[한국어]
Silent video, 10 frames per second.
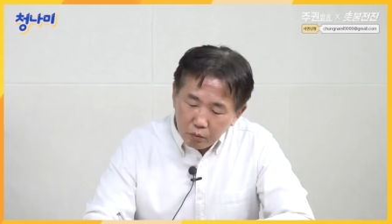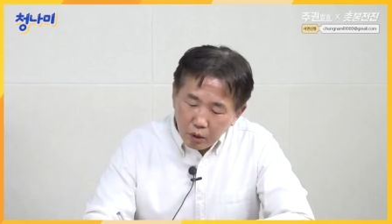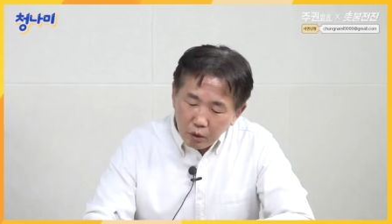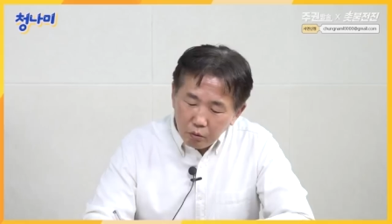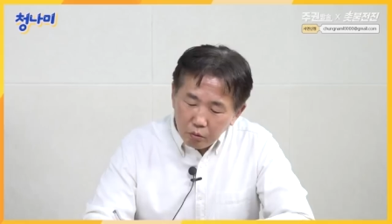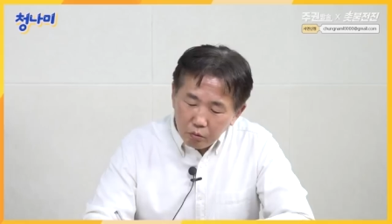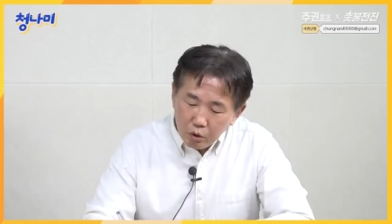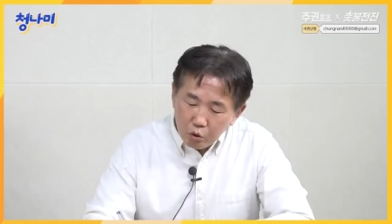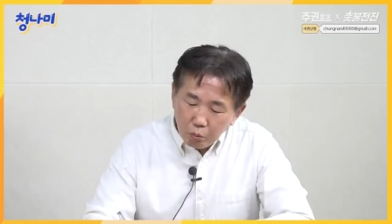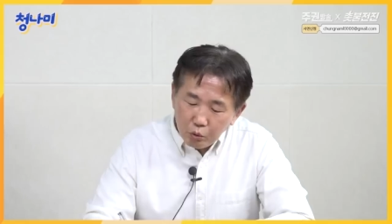
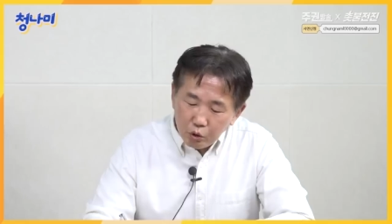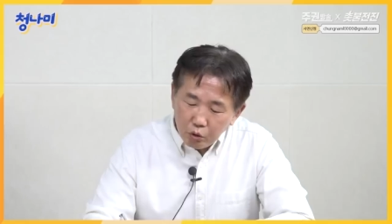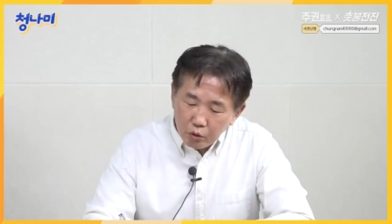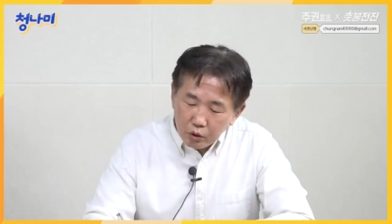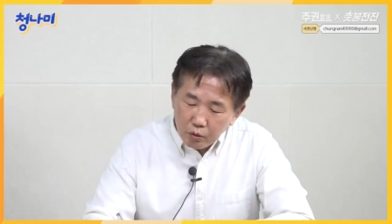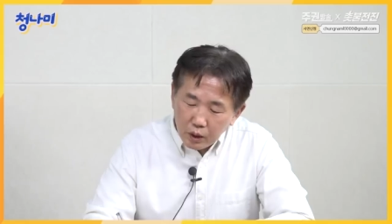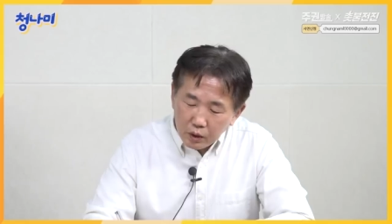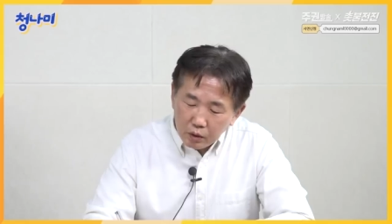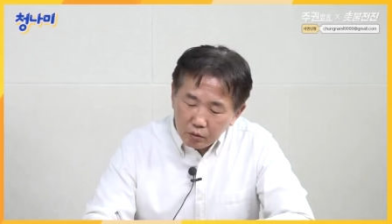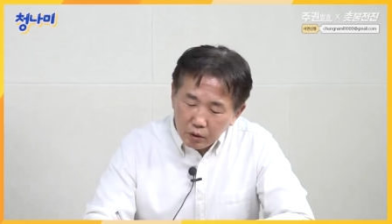한동훈이 좀스러워서 화가
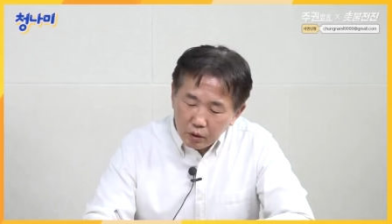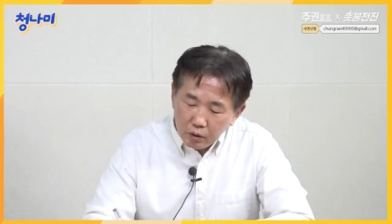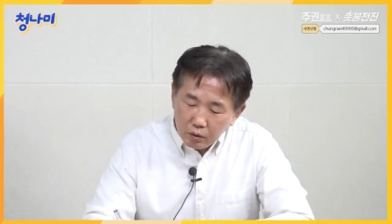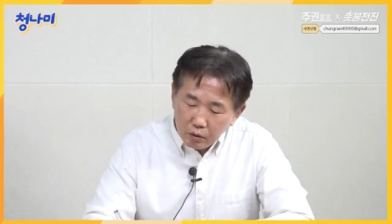나는 것 같아요?